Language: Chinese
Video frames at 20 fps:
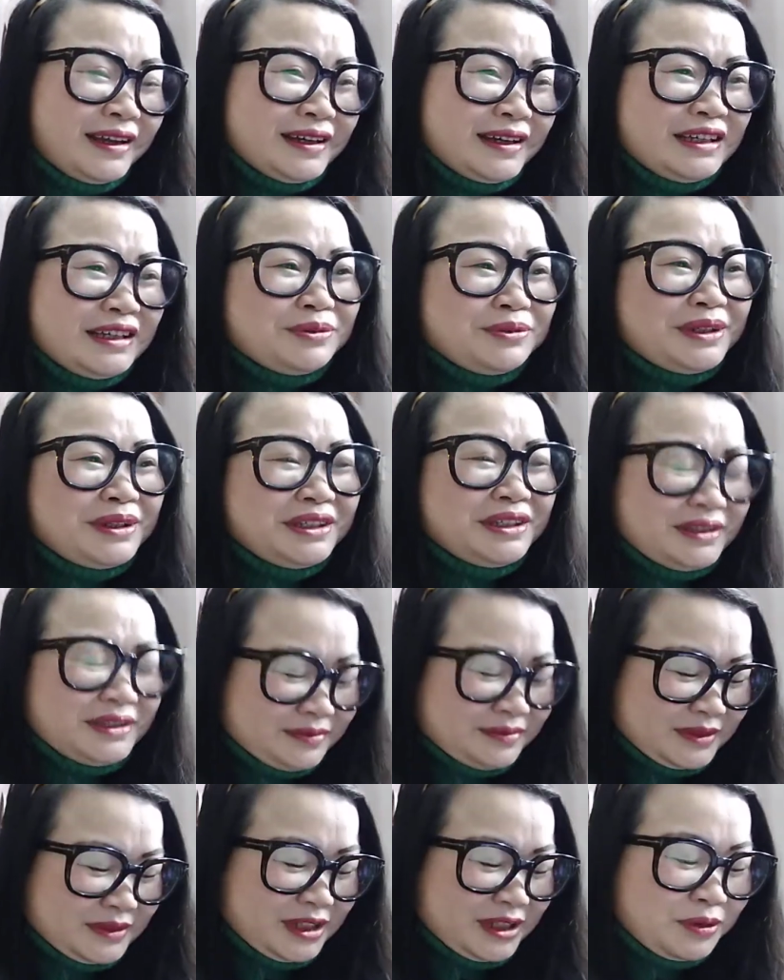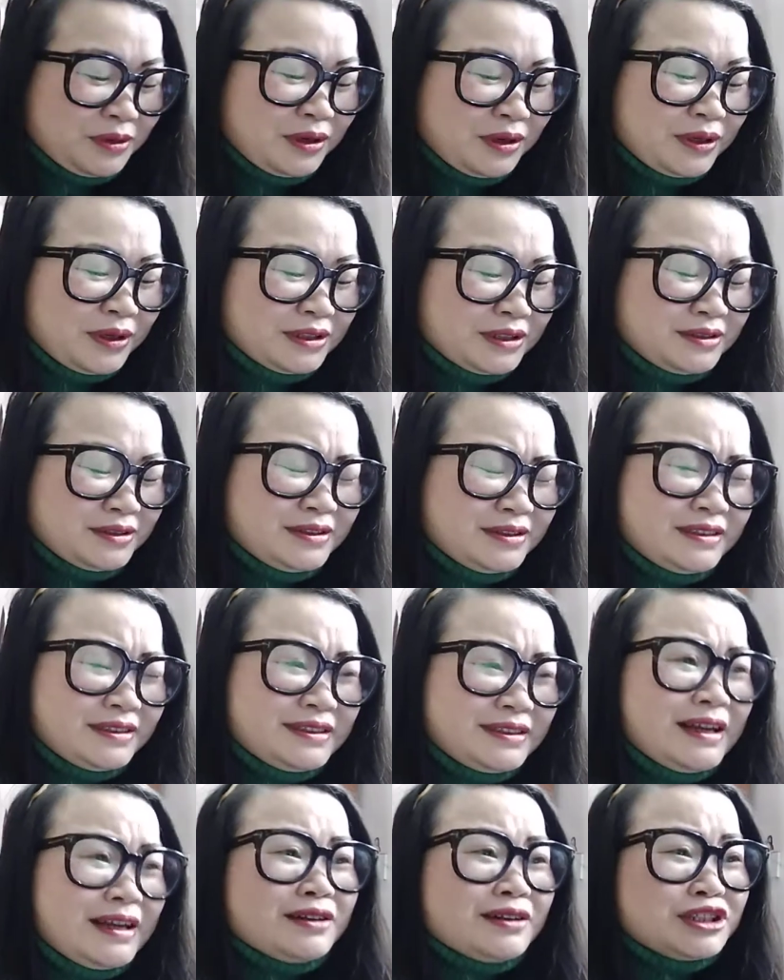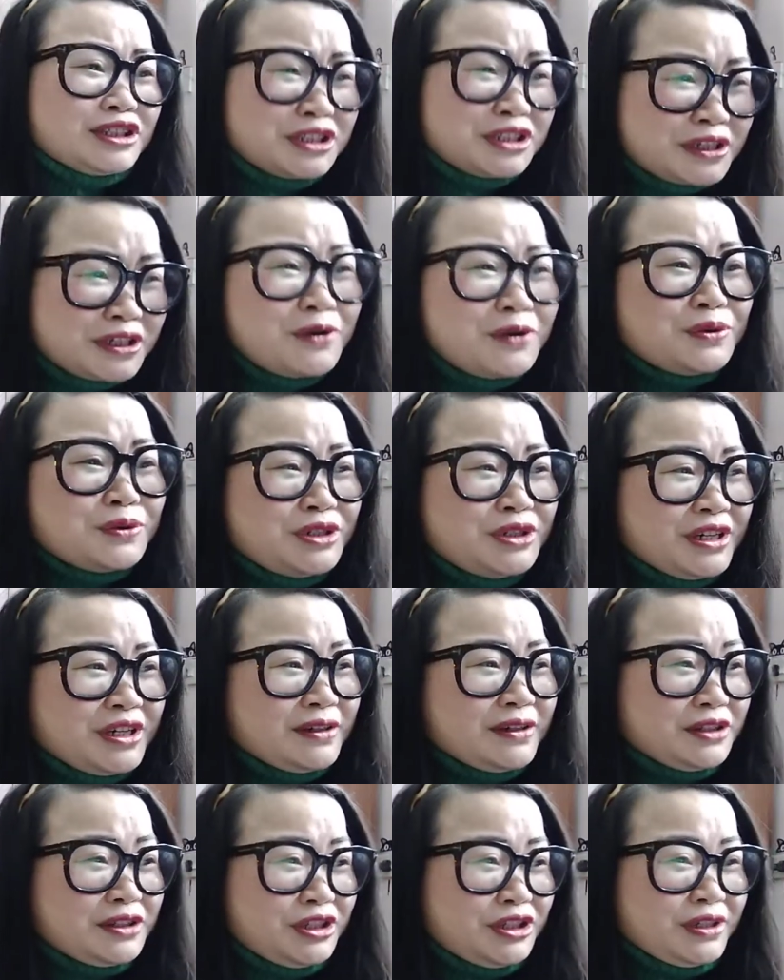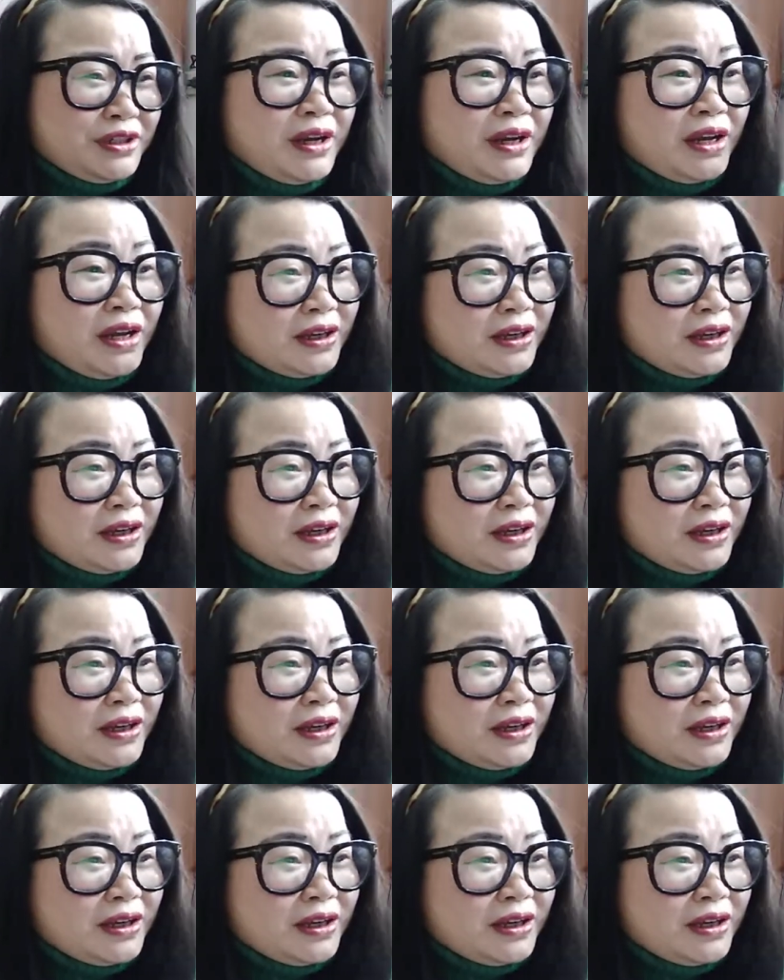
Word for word: 因为 Coco 很享受这个是